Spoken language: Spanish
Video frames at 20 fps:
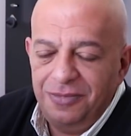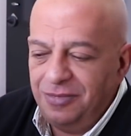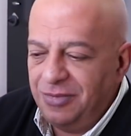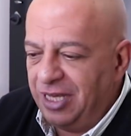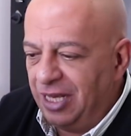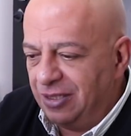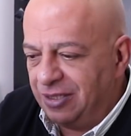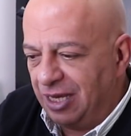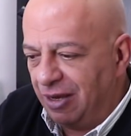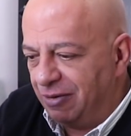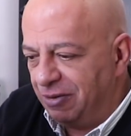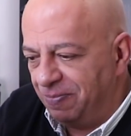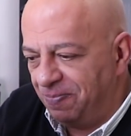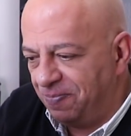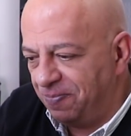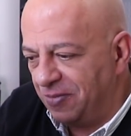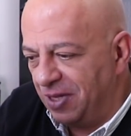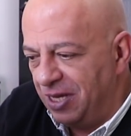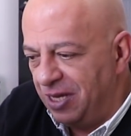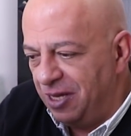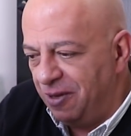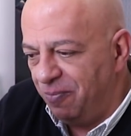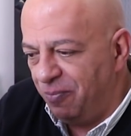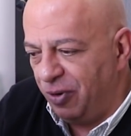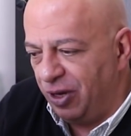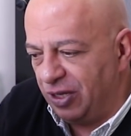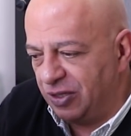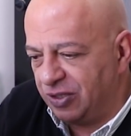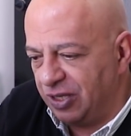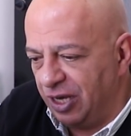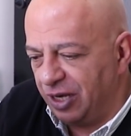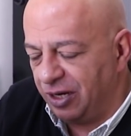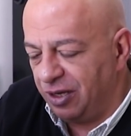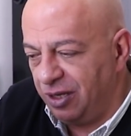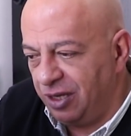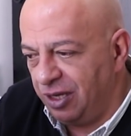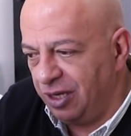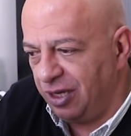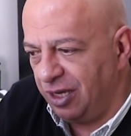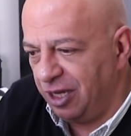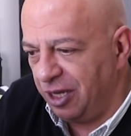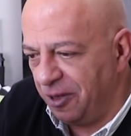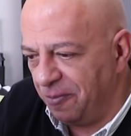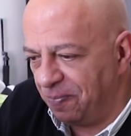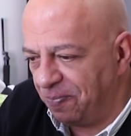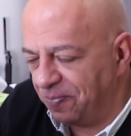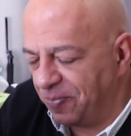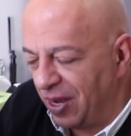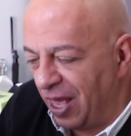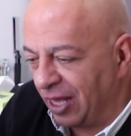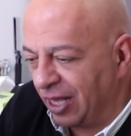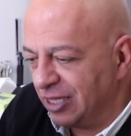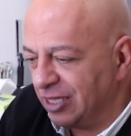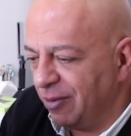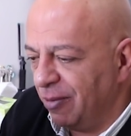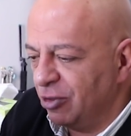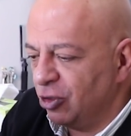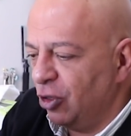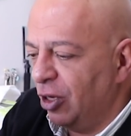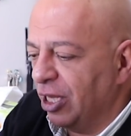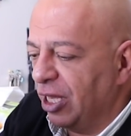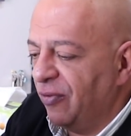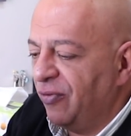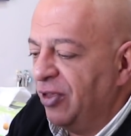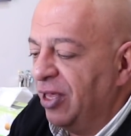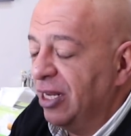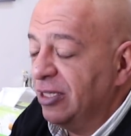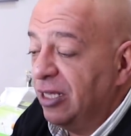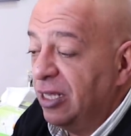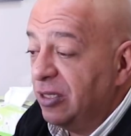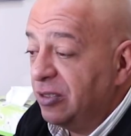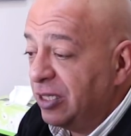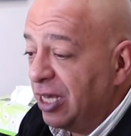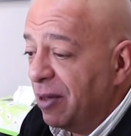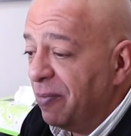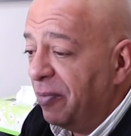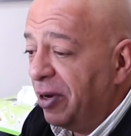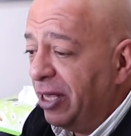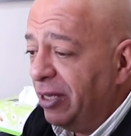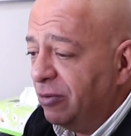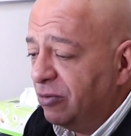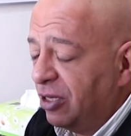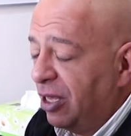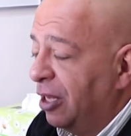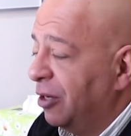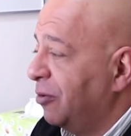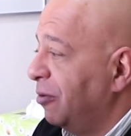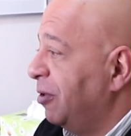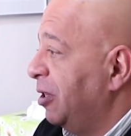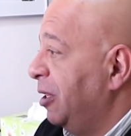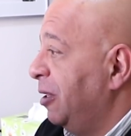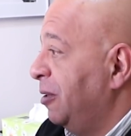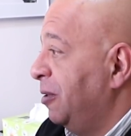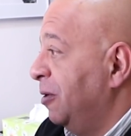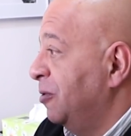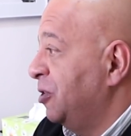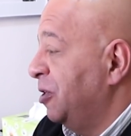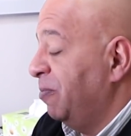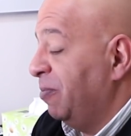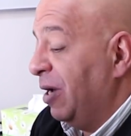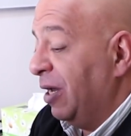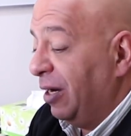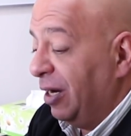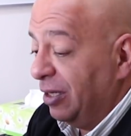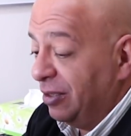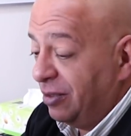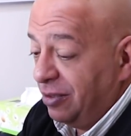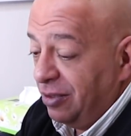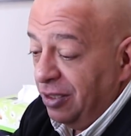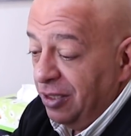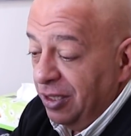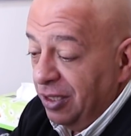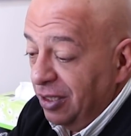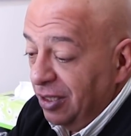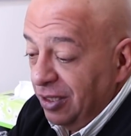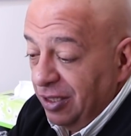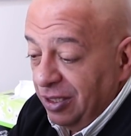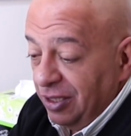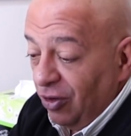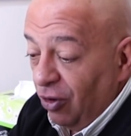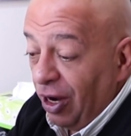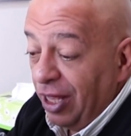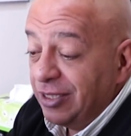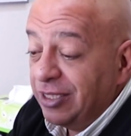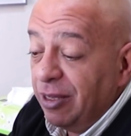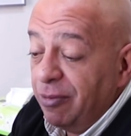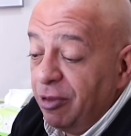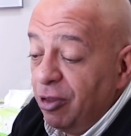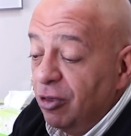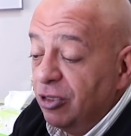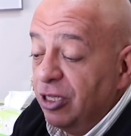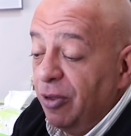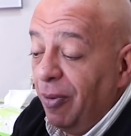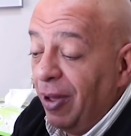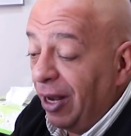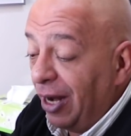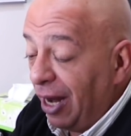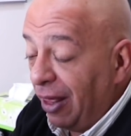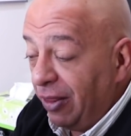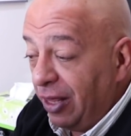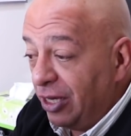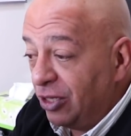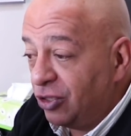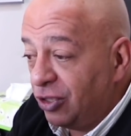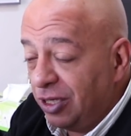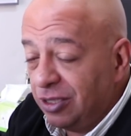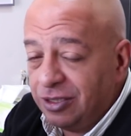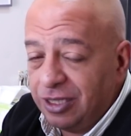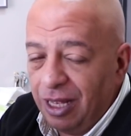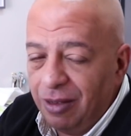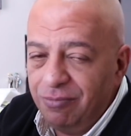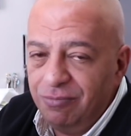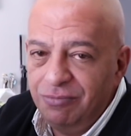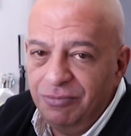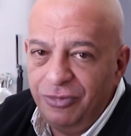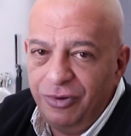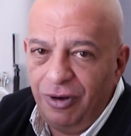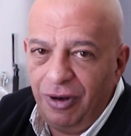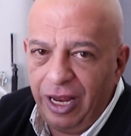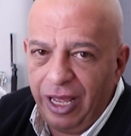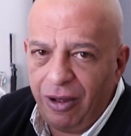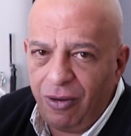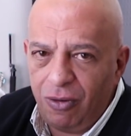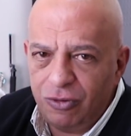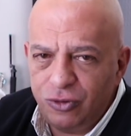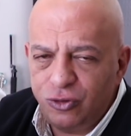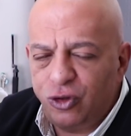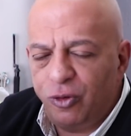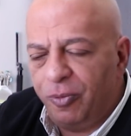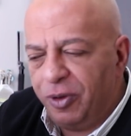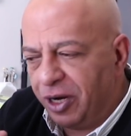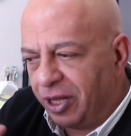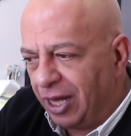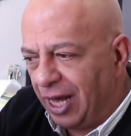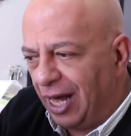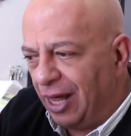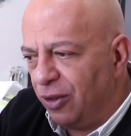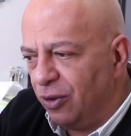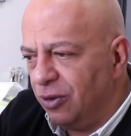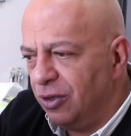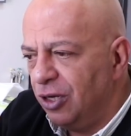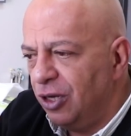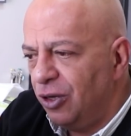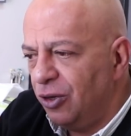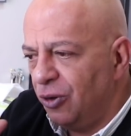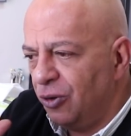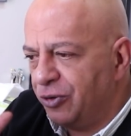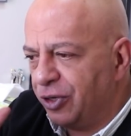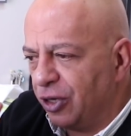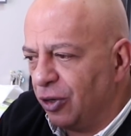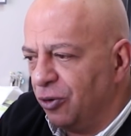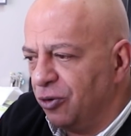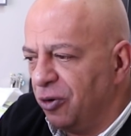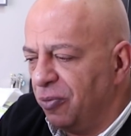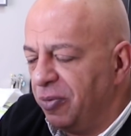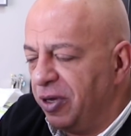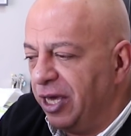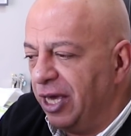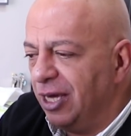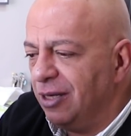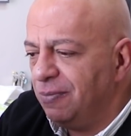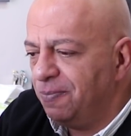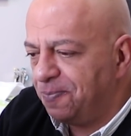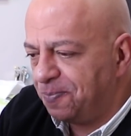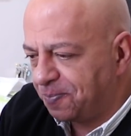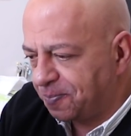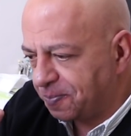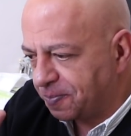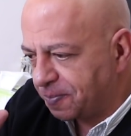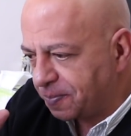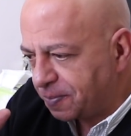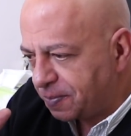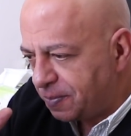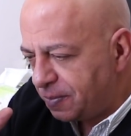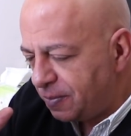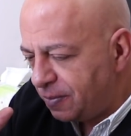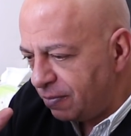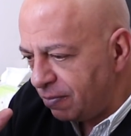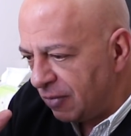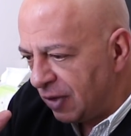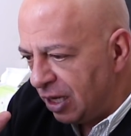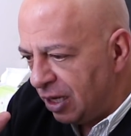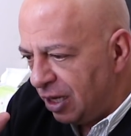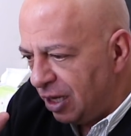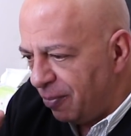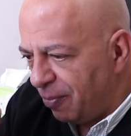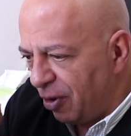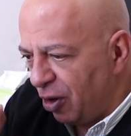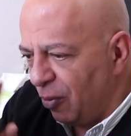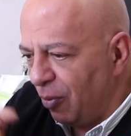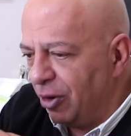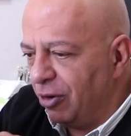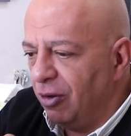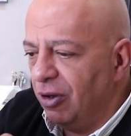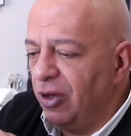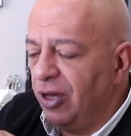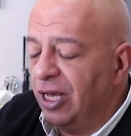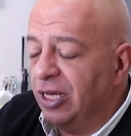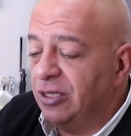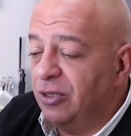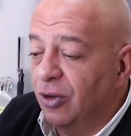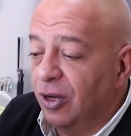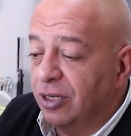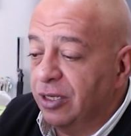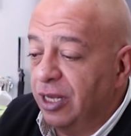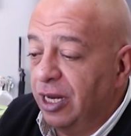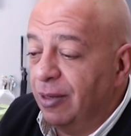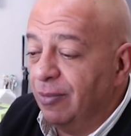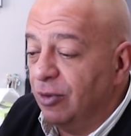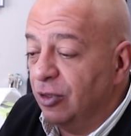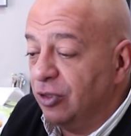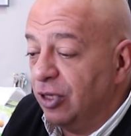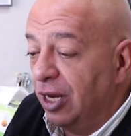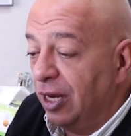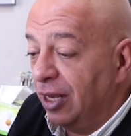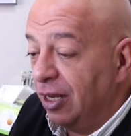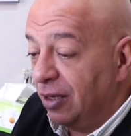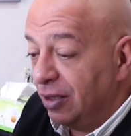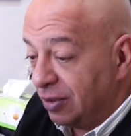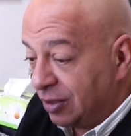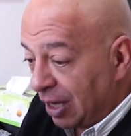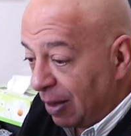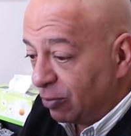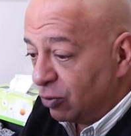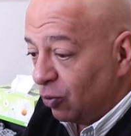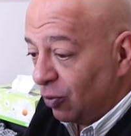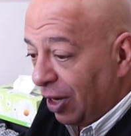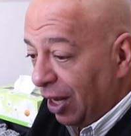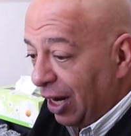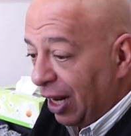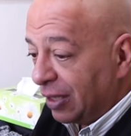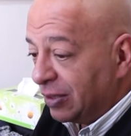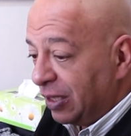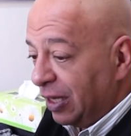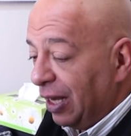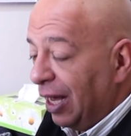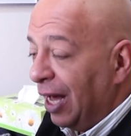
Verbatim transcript: ¿Quién sabe? Puede ser, eh, aquí se menciona que a finales de diciembre, o sea, dentro de dos semanas. Ahora, este video es de Bangladesh, está muy lejos, otro mercado, otra economía. Pero bueno, es lo que tenemos del Samsung Galaxy